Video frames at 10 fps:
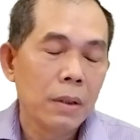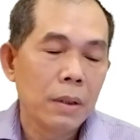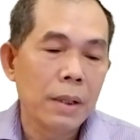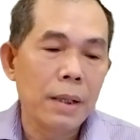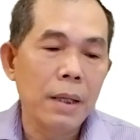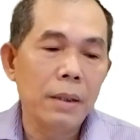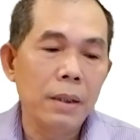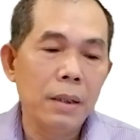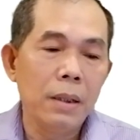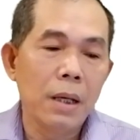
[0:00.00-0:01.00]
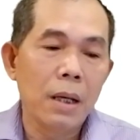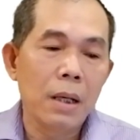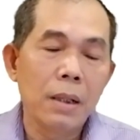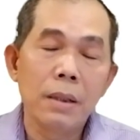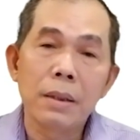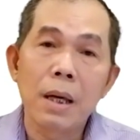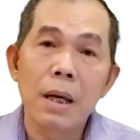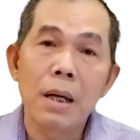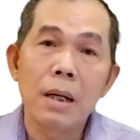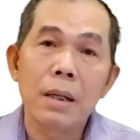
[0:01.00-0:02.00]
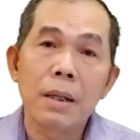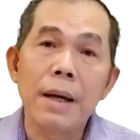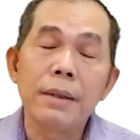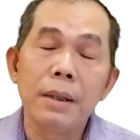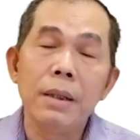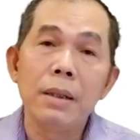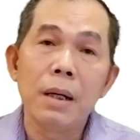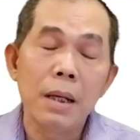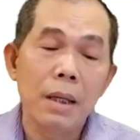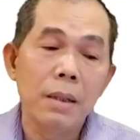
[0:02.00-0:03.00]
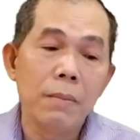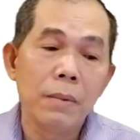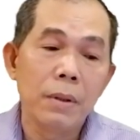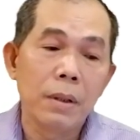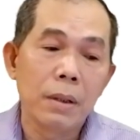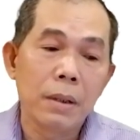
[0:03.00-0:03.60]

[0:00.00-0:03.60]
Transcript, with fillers: ngày nay thì à, người ta cải tiến nó là dùng